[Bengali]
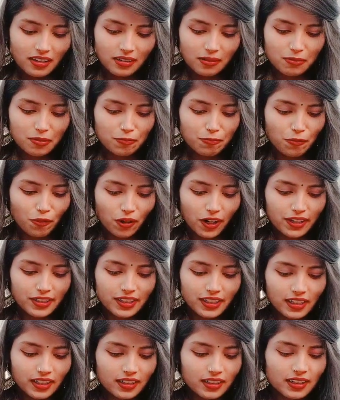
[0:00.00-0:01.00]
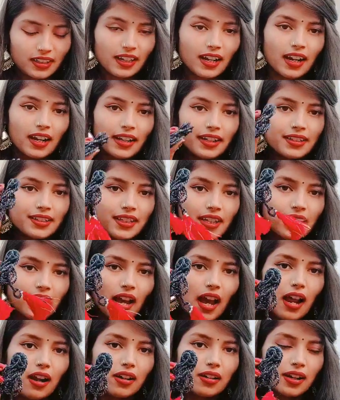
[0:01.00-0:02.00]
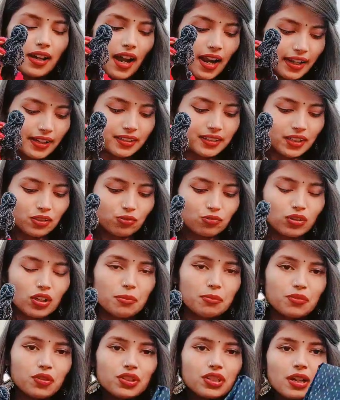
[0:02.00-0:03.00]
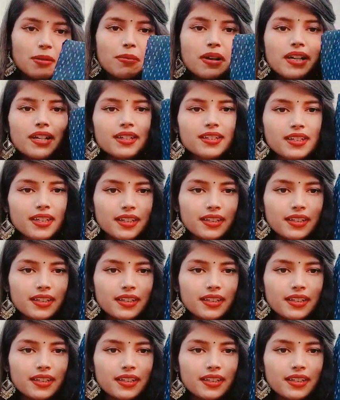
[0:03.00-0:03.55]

আমি পড়াই সেখান থেকে আর এই যে আর আরেকটা দু নম্বর জামা এই যে